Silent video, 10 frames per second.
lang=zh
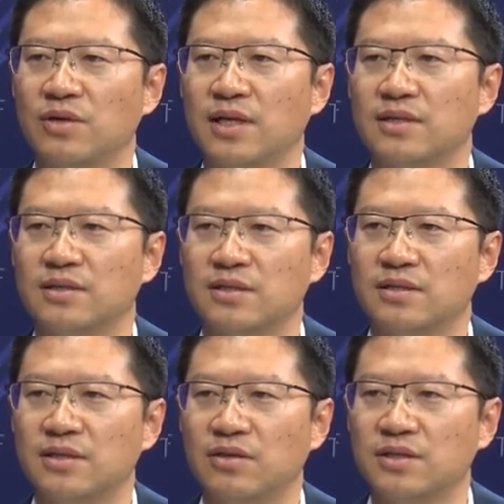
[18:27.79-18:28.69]
划的是
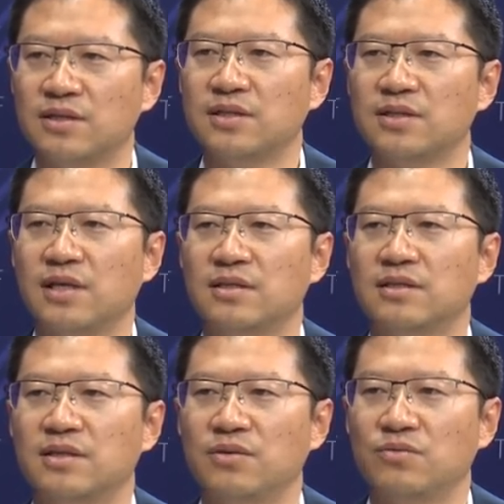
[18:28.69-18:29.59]
小行星探测
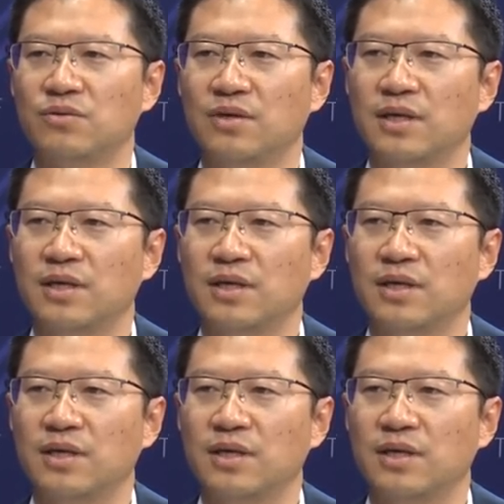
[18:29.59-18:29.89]
任务，